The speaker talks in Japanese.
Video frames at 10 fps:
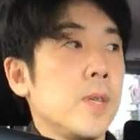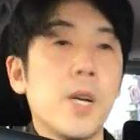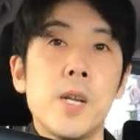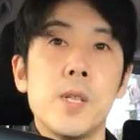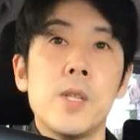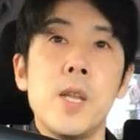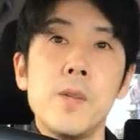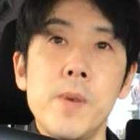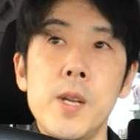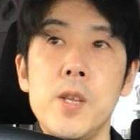だからな
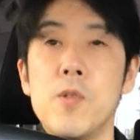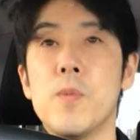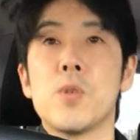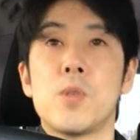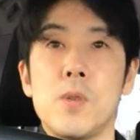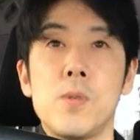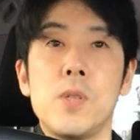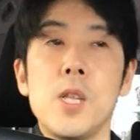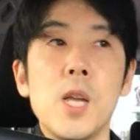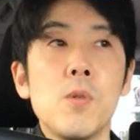る前に予防するっ
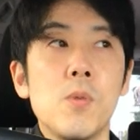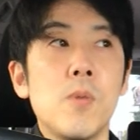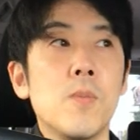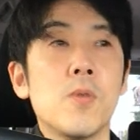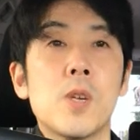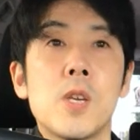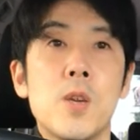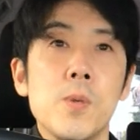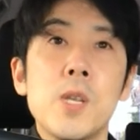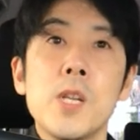てなるともう
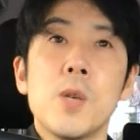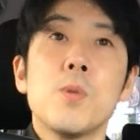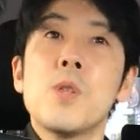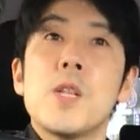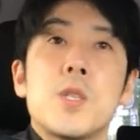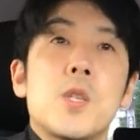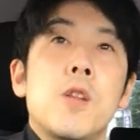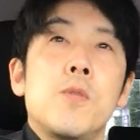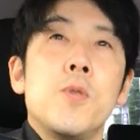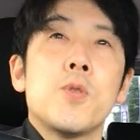基本的なことなんですけ
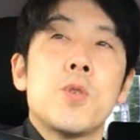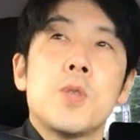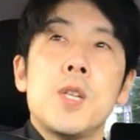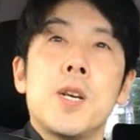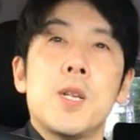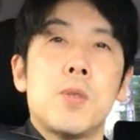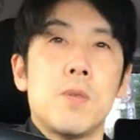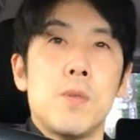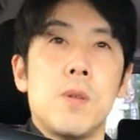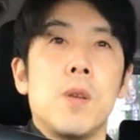れども食生
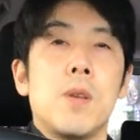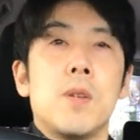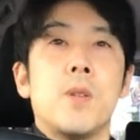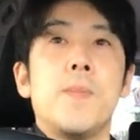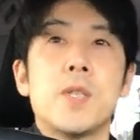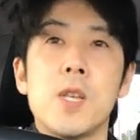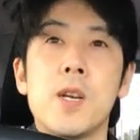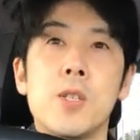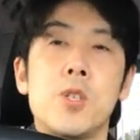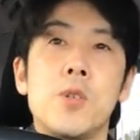活、まあ、生
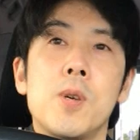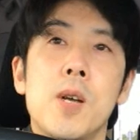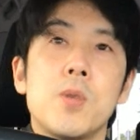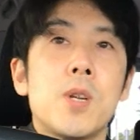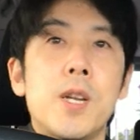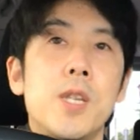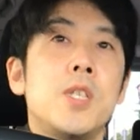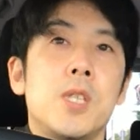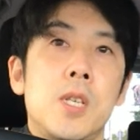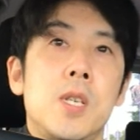活習慣それから意
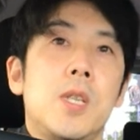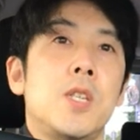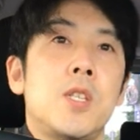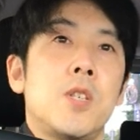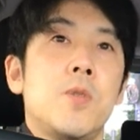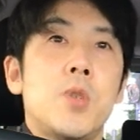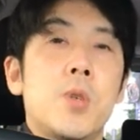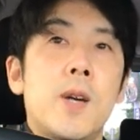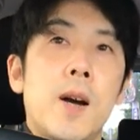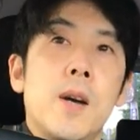識意識の
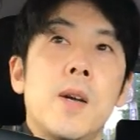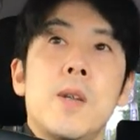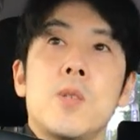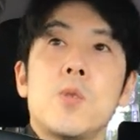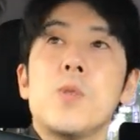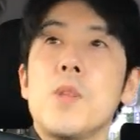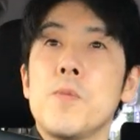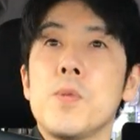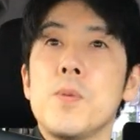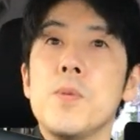習慣そういった
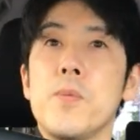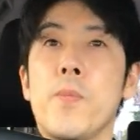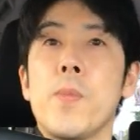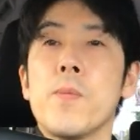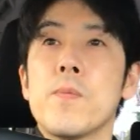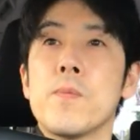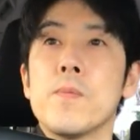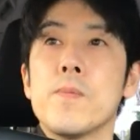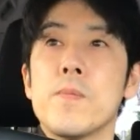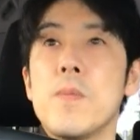ものを、
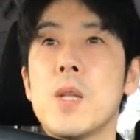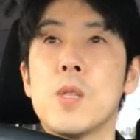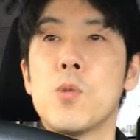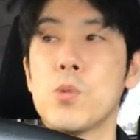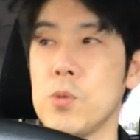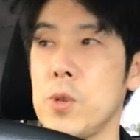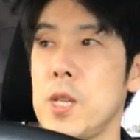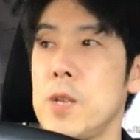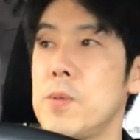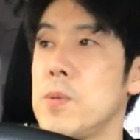うんまあ、整え
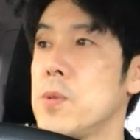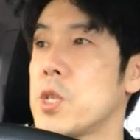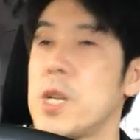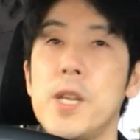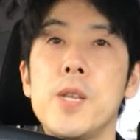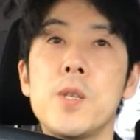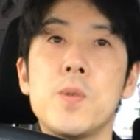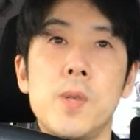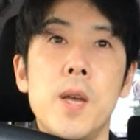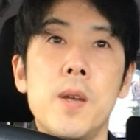ていくしかないんで
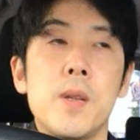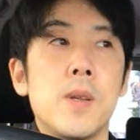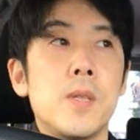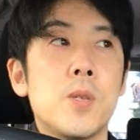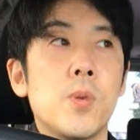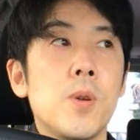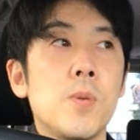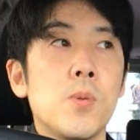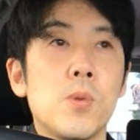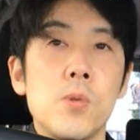すよねでそれ
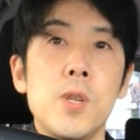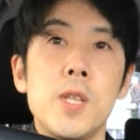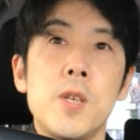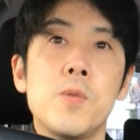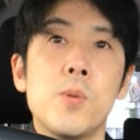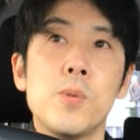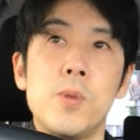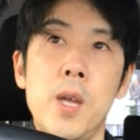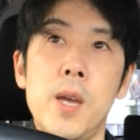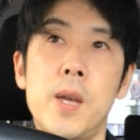を整えていくこと
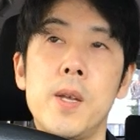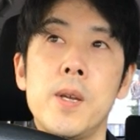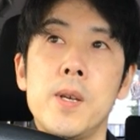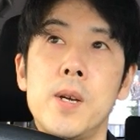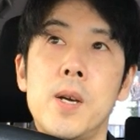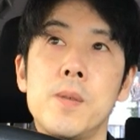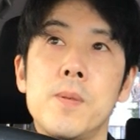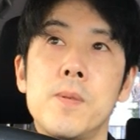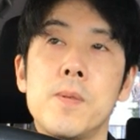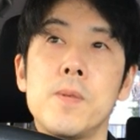であ
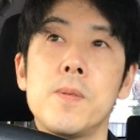の